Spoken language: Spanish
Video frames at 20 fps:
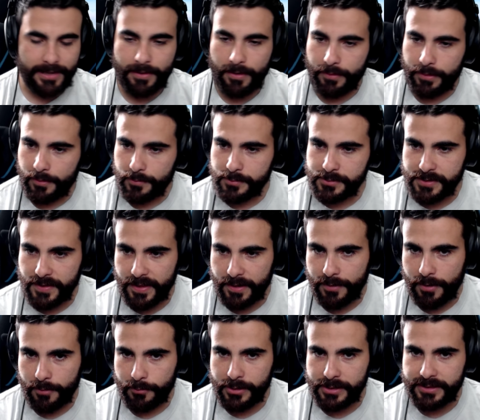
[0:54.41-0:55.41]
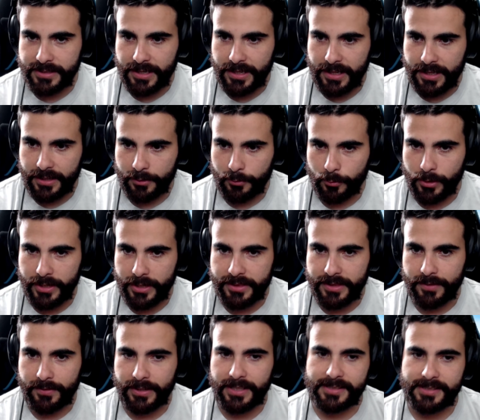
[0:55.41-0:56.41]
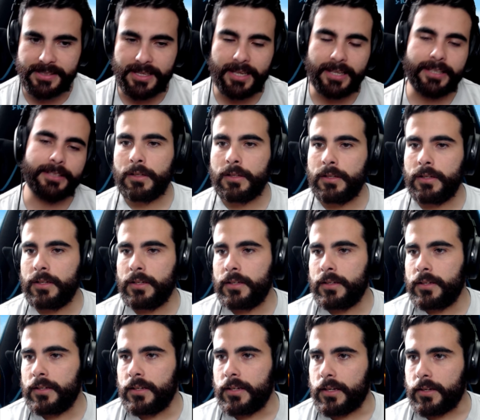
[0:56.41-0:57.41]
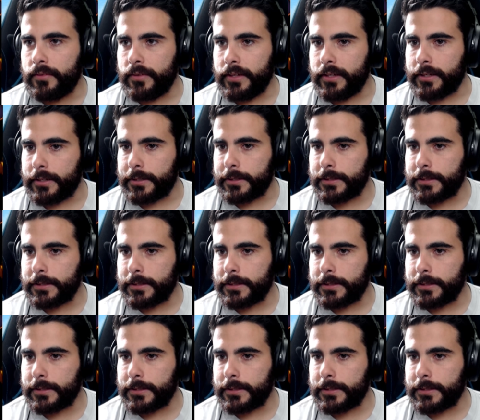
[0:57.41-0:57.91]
A ver, vamos a dar una vuelta a la ruleta a ver qué sale. A ver.